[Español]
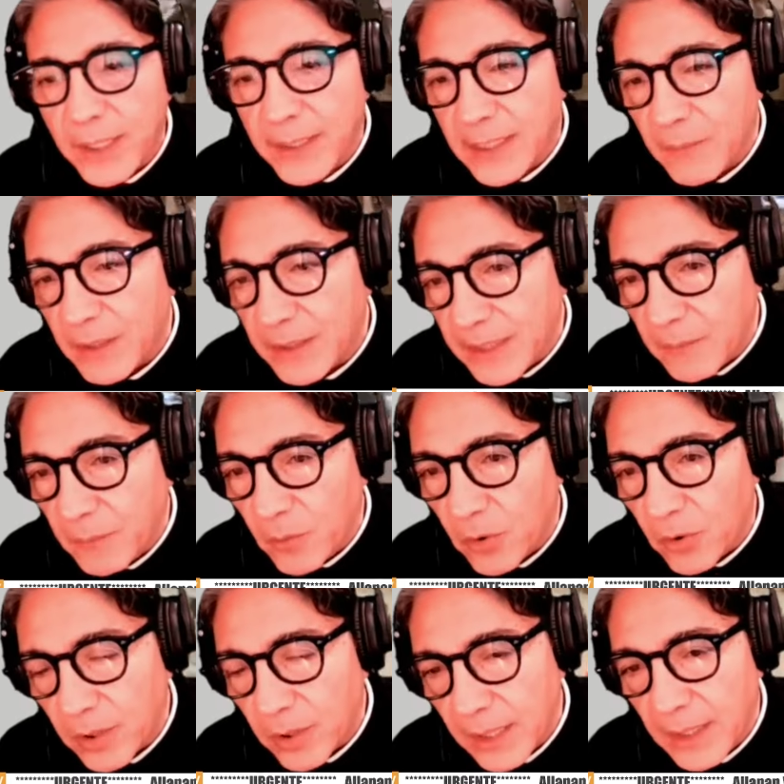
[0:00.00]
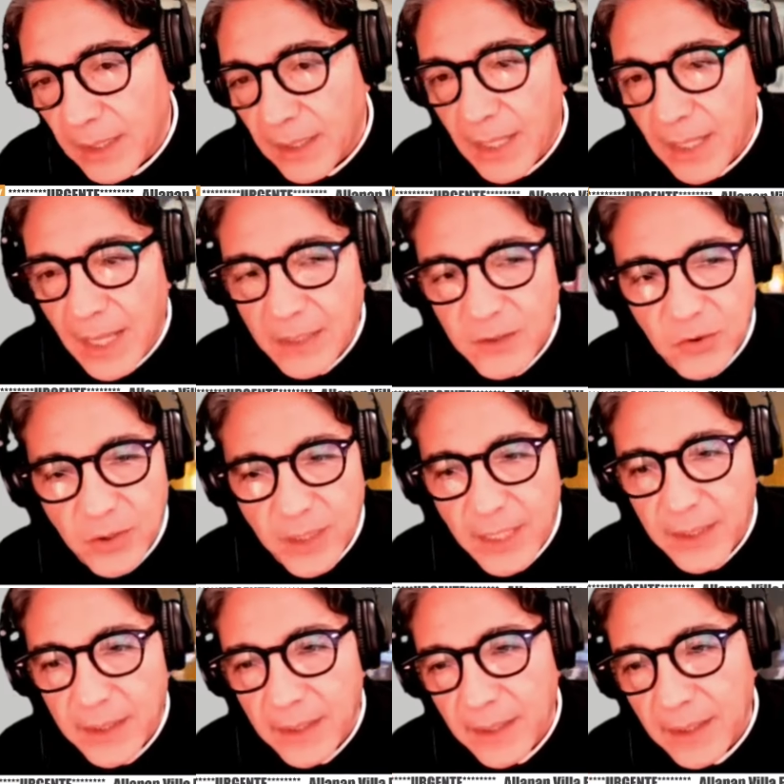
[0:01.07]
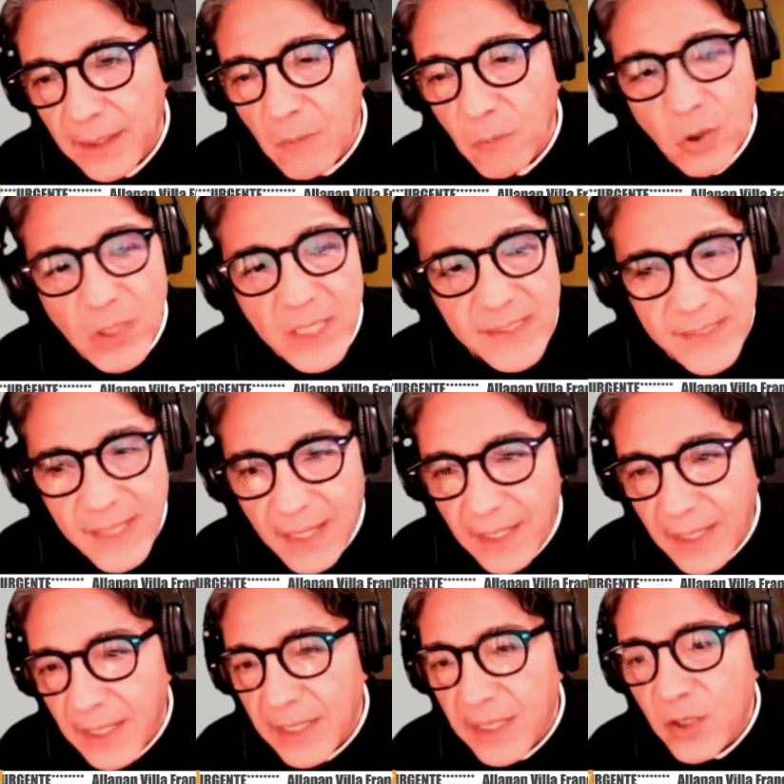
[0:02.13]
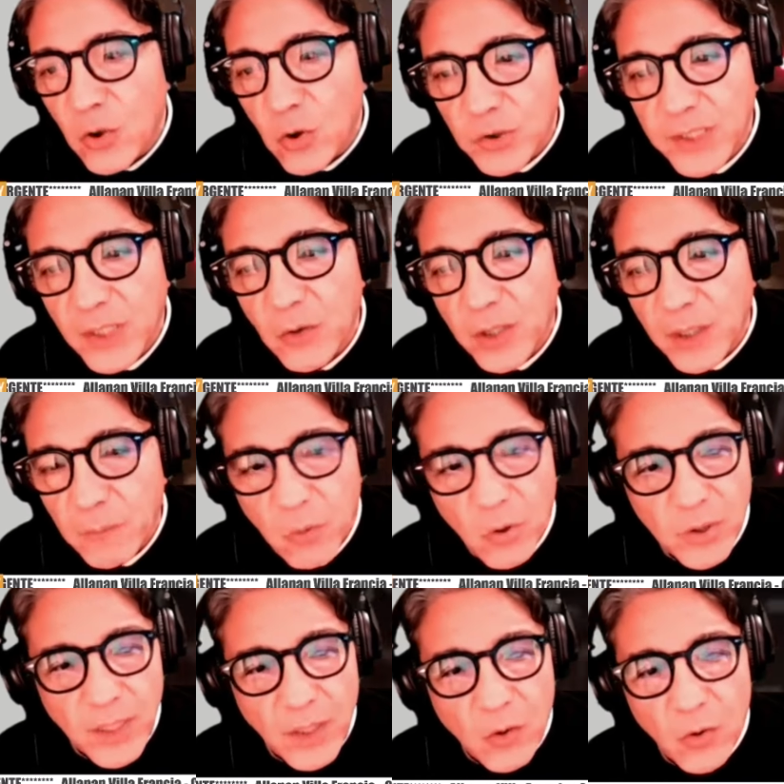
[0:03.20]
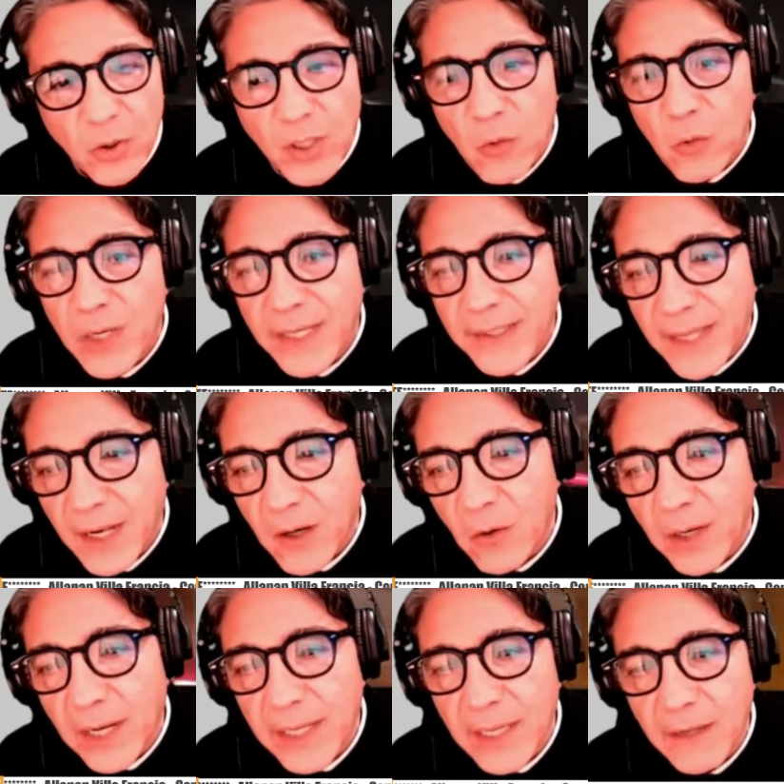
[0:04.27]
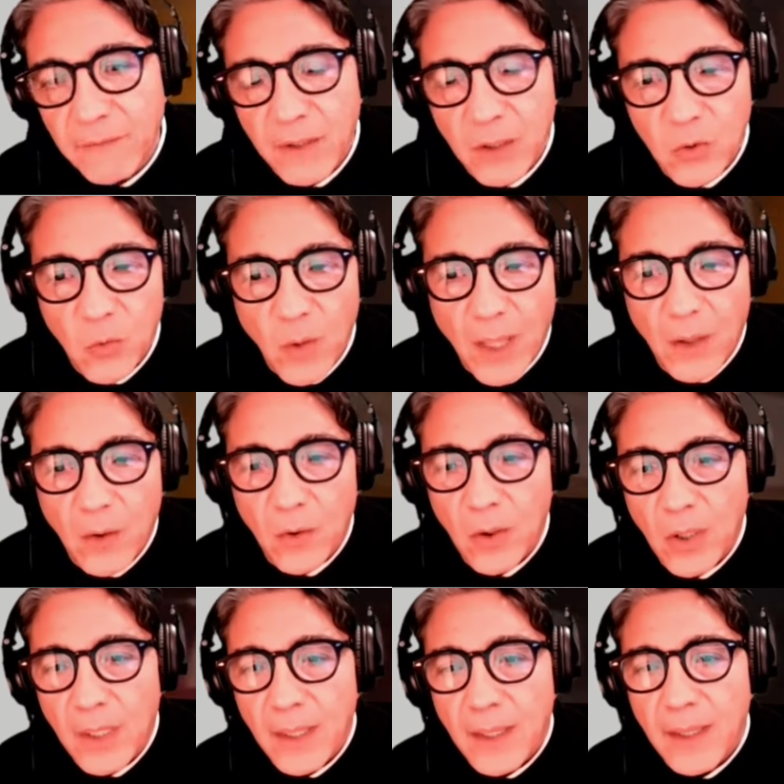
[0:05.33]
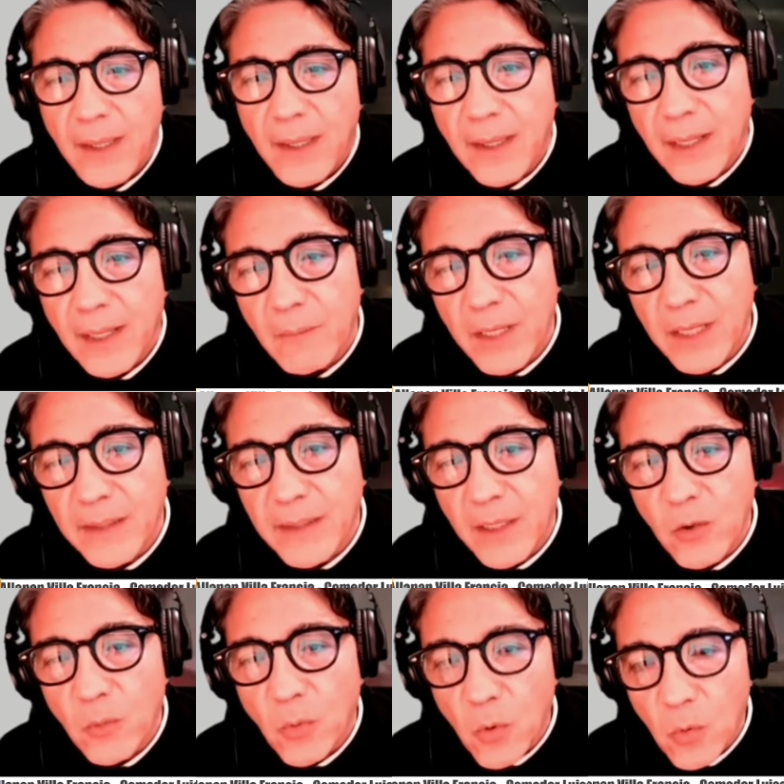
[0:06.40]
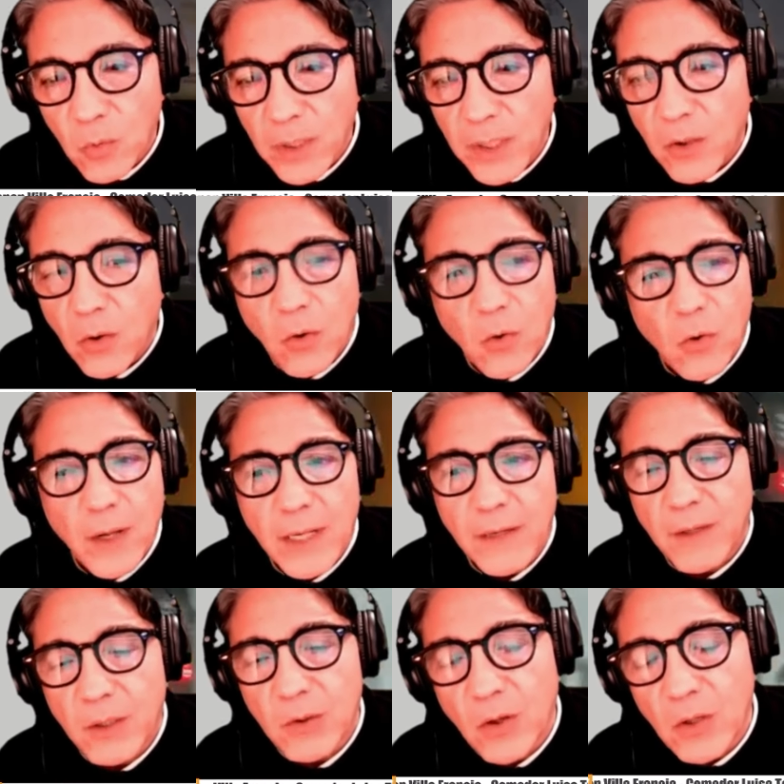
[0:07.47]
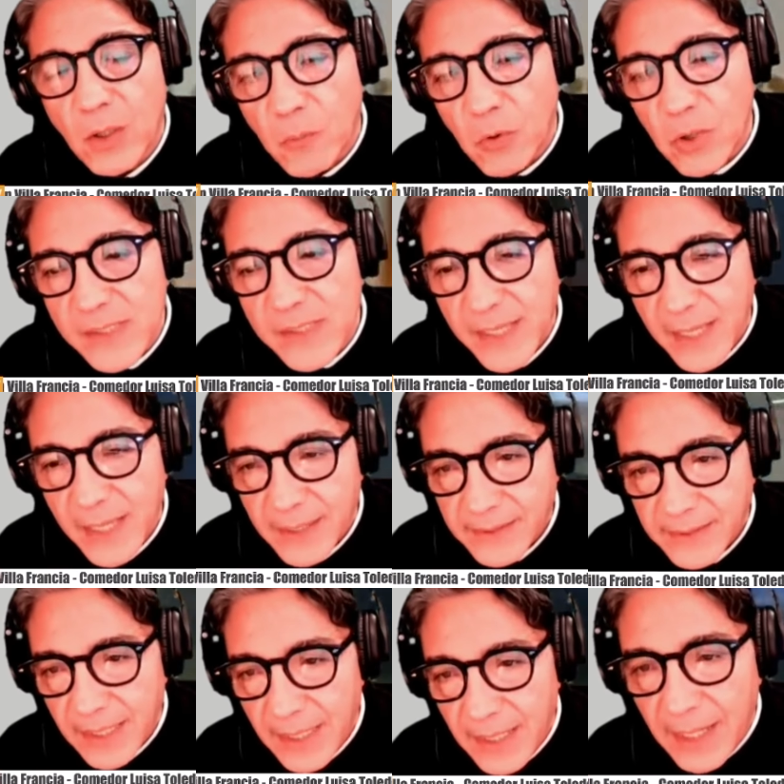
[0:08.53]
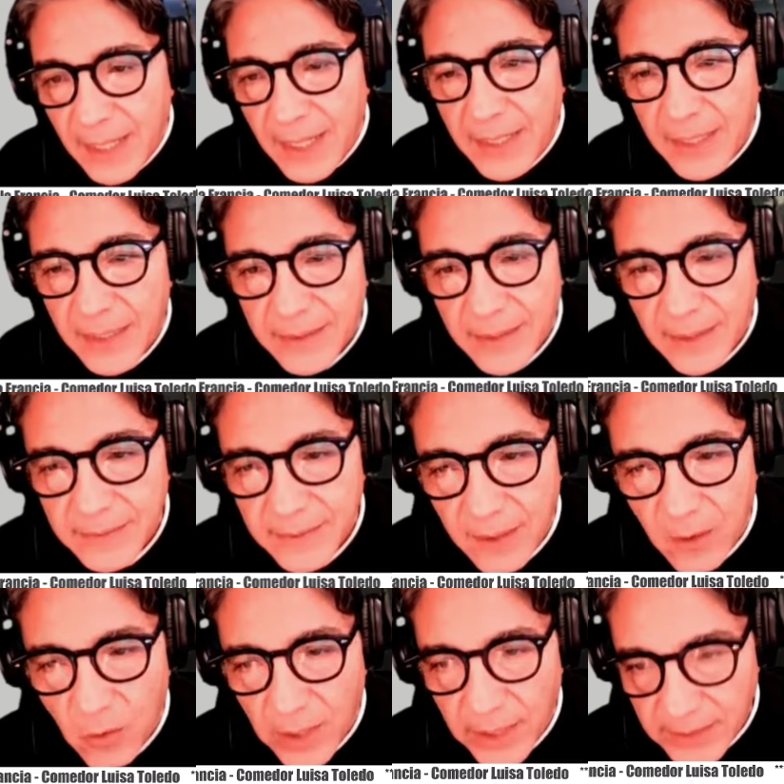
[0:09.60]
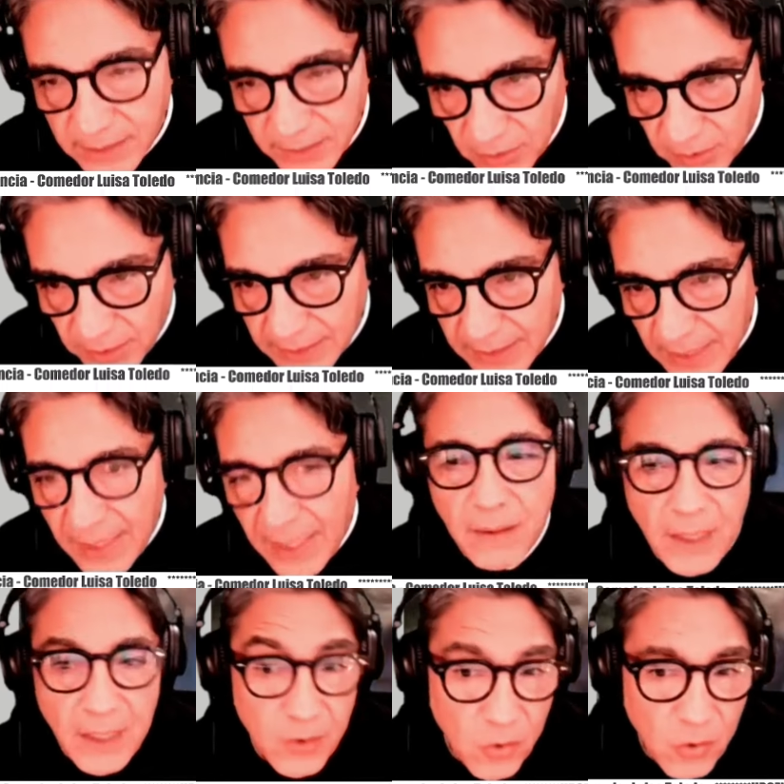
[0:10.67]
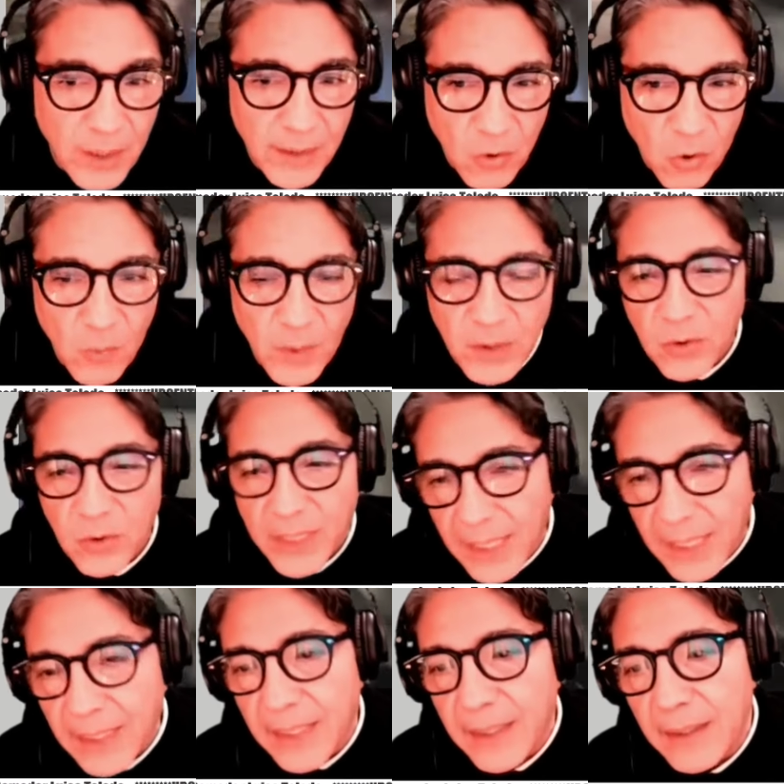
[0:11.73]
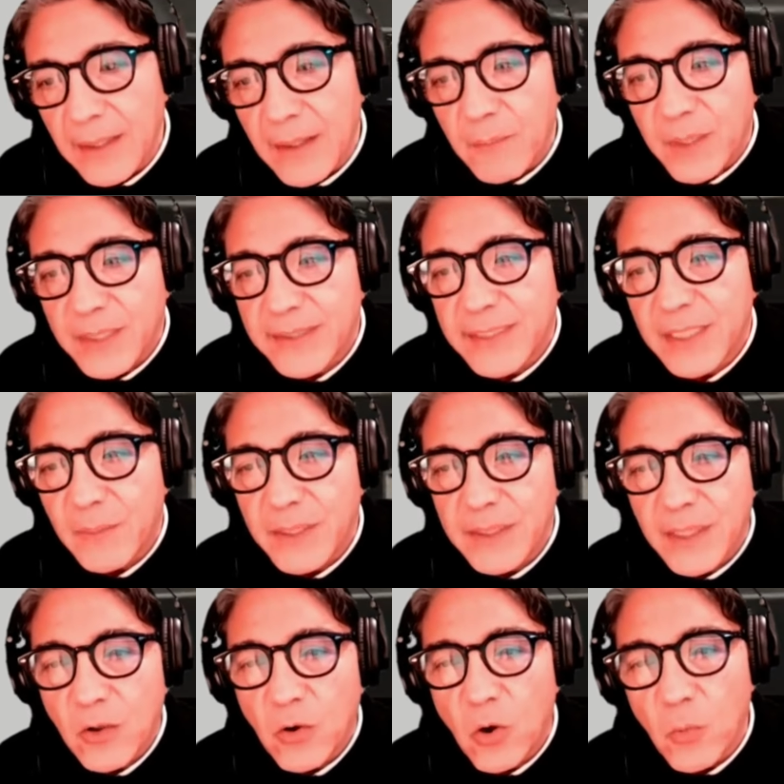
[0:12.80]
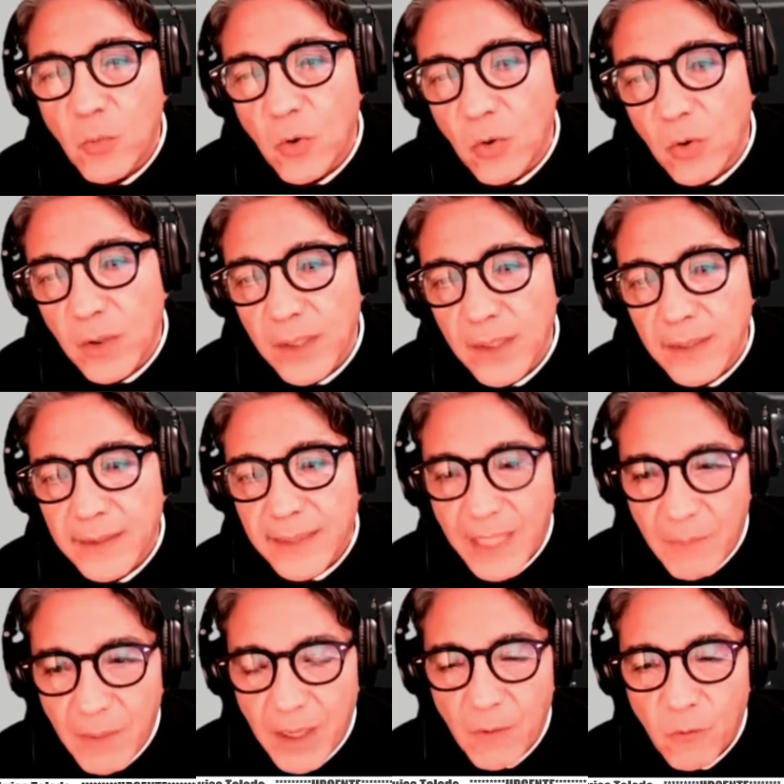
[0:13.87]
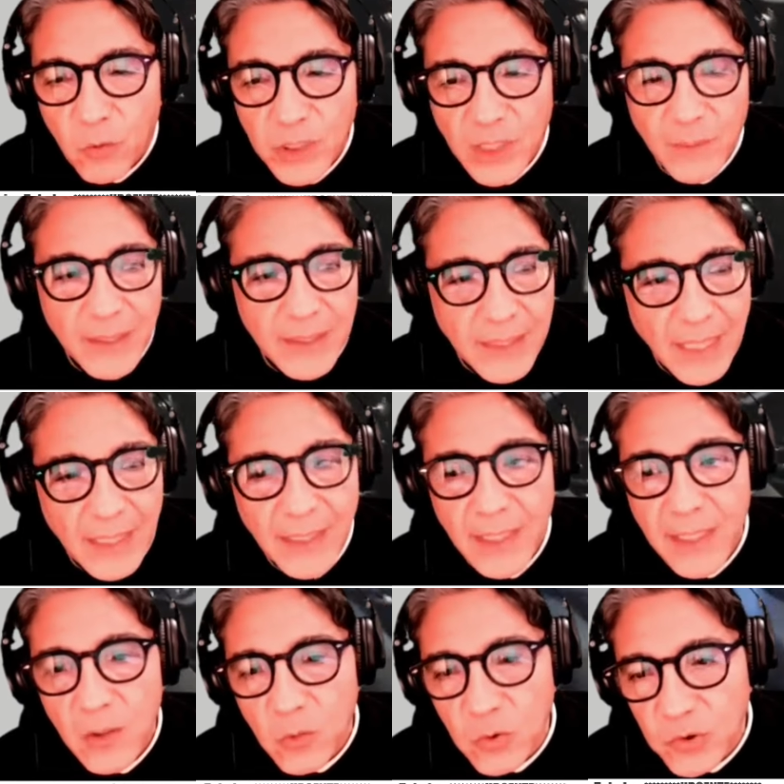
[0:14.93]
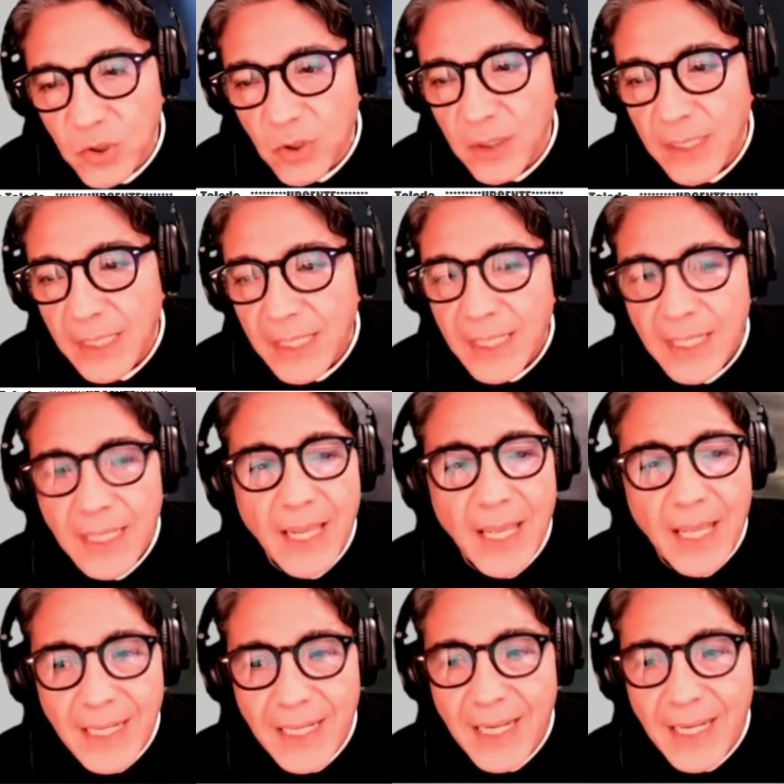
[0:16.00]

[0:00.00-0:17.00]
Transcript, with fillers: directamente por el accionar policial y no se corresponde con ningún hallazgo que haya efectuado el Ministerio Público o hayan efectuado los policías en estas organizaciones. Esto en este momento tiene precisamente como eh, tema fundamental de discusión la